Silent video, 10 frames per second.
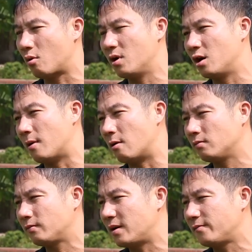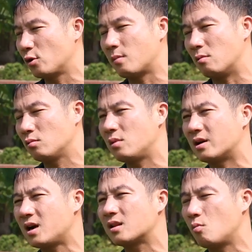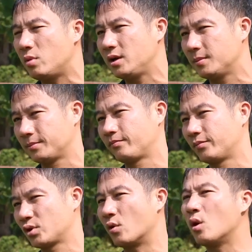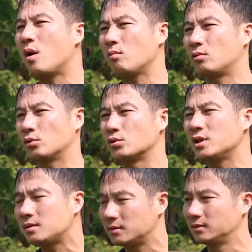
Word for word: mở bóng, phân phối bóng cũng là rất là thông minh, có đầu óc, có tổ chức.